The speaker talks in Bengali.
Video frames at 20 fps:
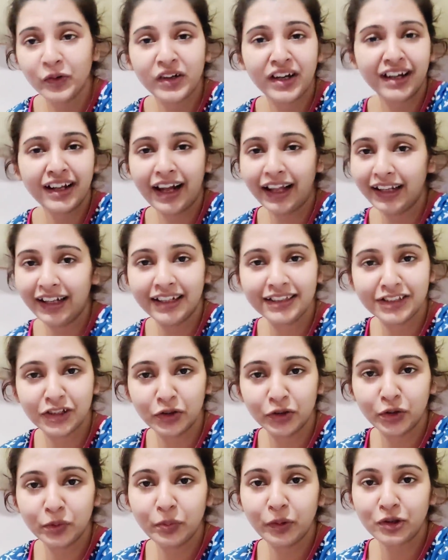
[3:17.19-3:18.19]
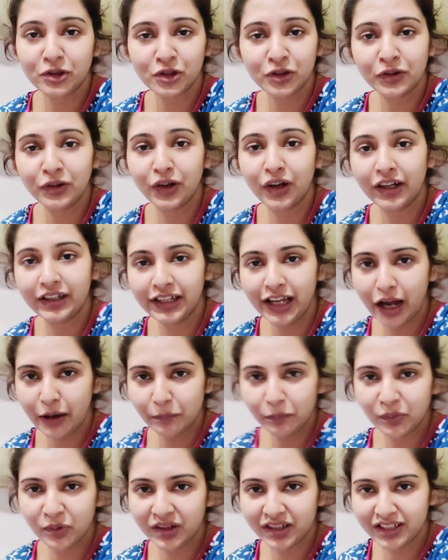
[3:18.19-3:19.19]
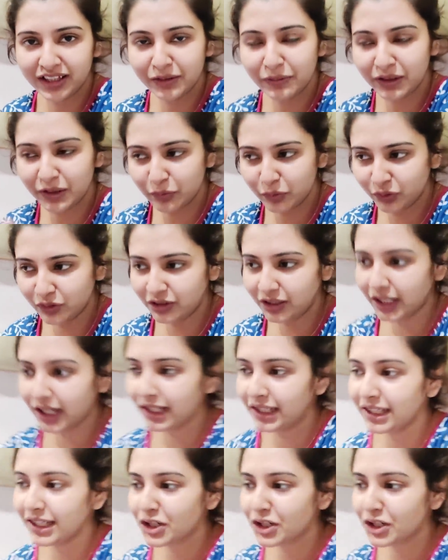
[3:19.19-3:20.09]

ওটার কালার যেহেতু পছন্দ হয়নি আম পোড়া দিয়ে মানে পুদিনা